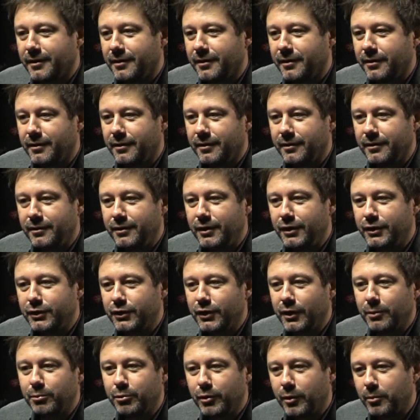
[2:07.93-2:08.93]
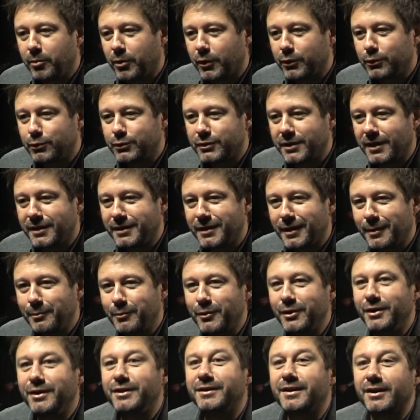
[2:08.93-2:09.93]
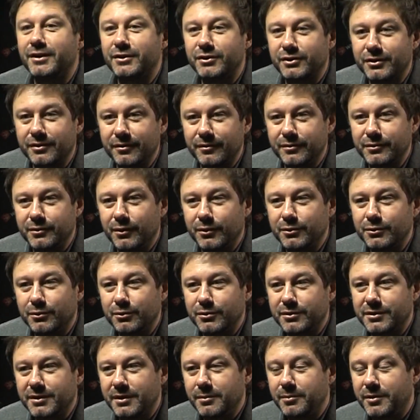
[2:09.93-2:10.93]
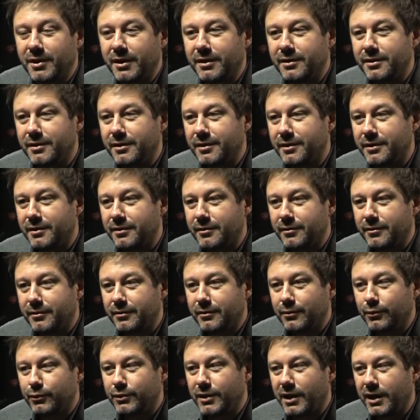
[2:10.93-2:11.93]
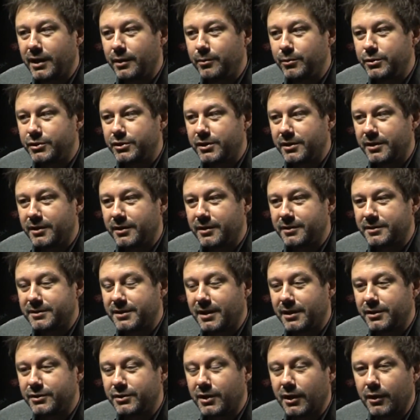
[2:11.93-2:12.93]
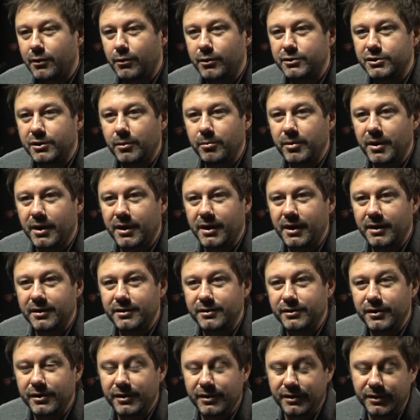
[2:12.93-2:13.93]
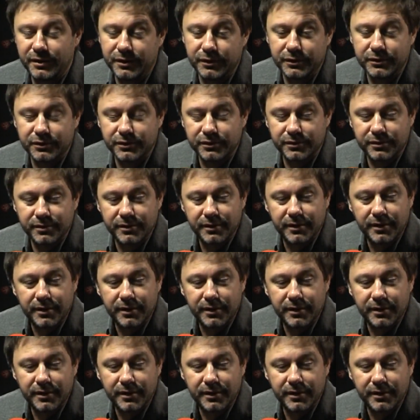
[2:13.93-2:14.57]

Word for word: Y, nigdy nie byłem producentem i też w związku z tym, kiedy udaje mi się znaleźć taką osobę jak Henry Hirsch,